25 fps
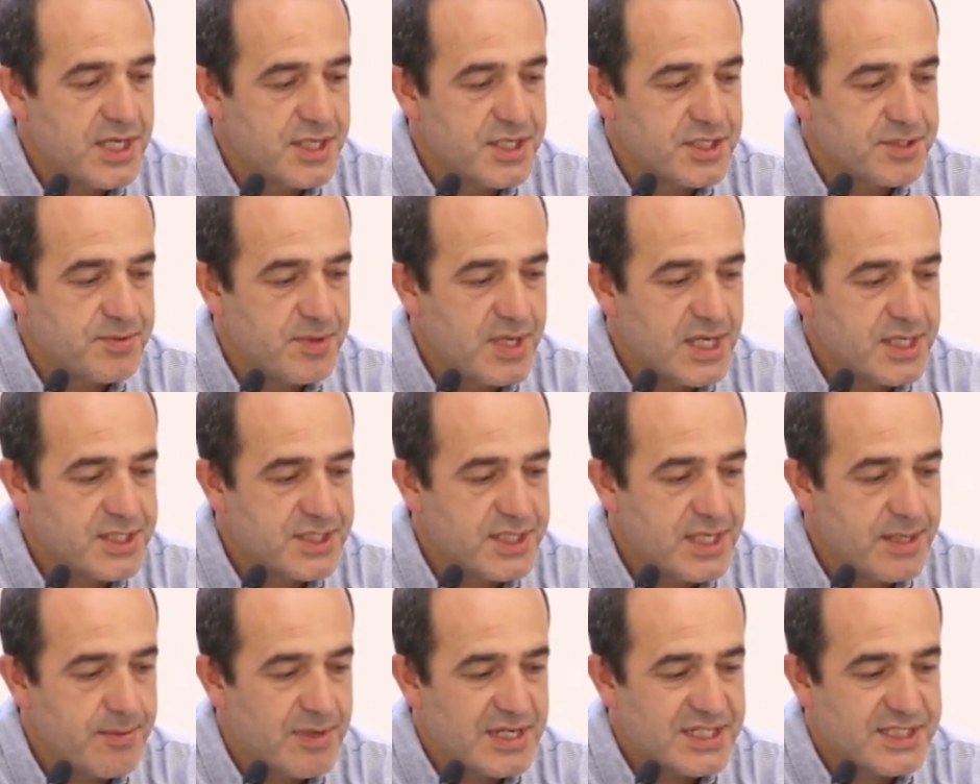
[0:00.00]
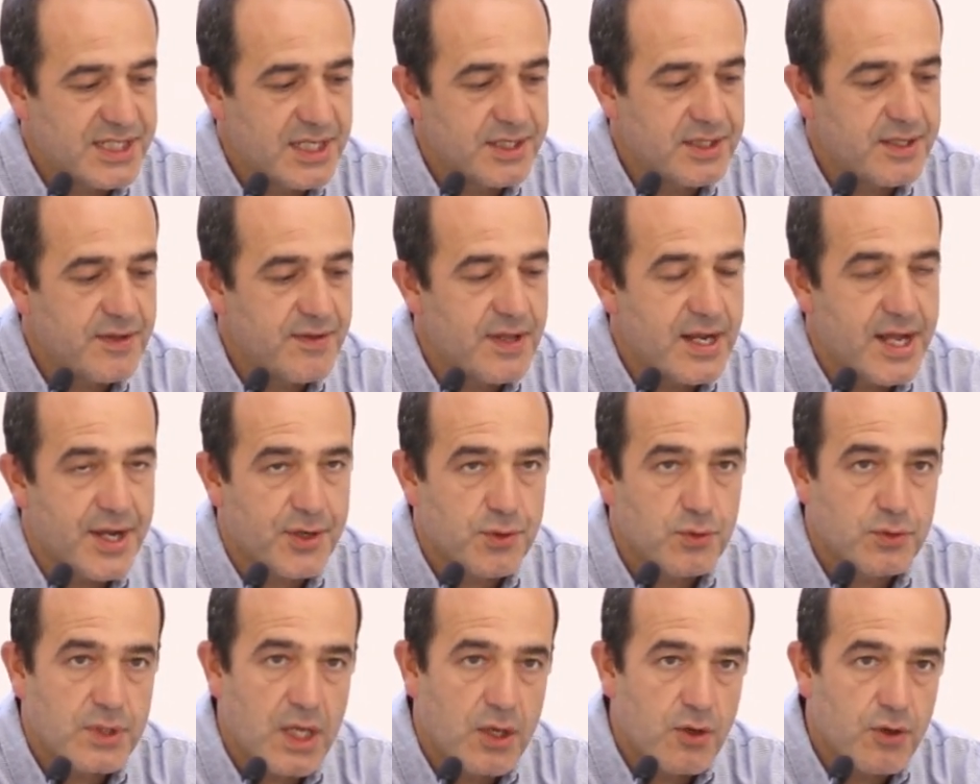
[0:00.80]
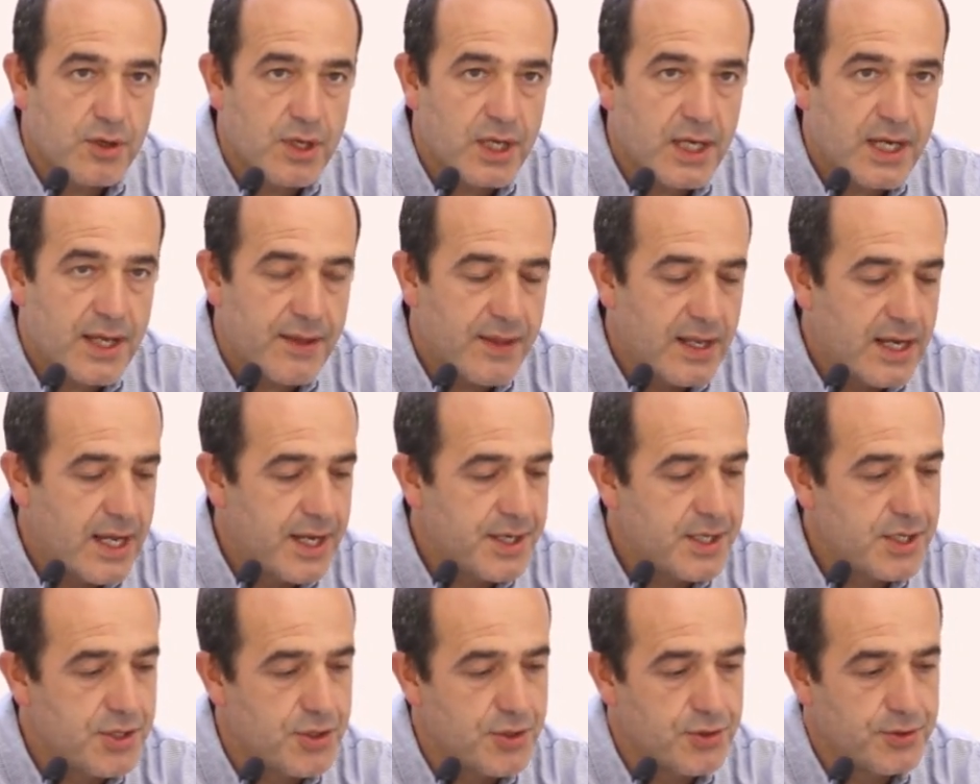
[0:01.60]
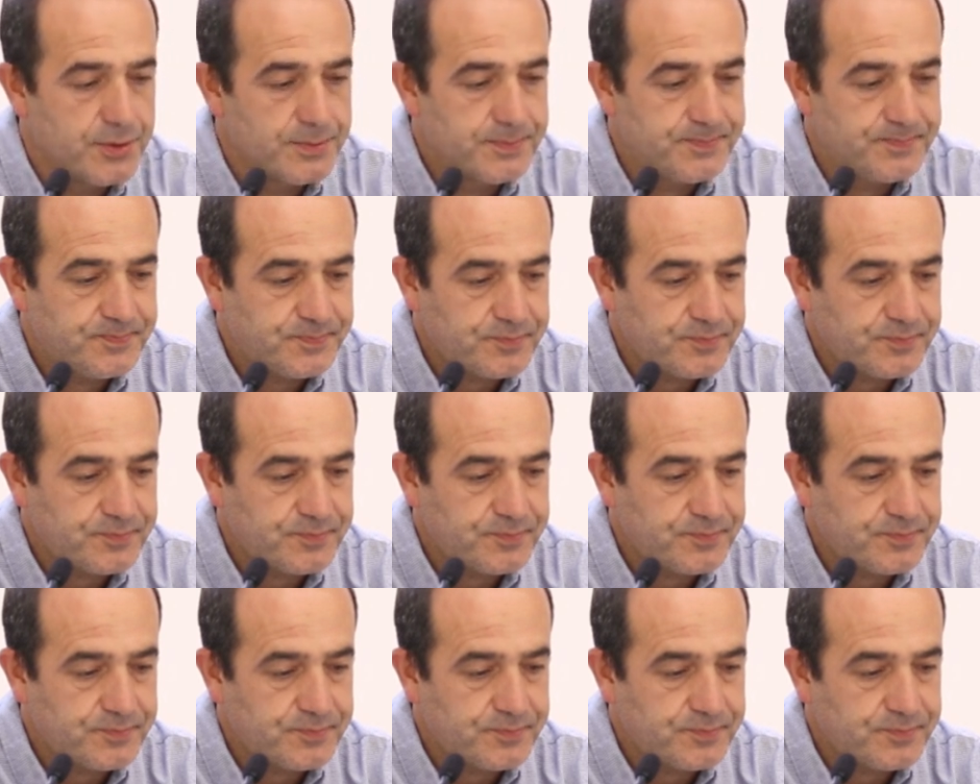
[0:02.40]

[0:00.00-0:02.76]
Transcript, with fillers: a desviarse bastante de la ruta lógica del anillo,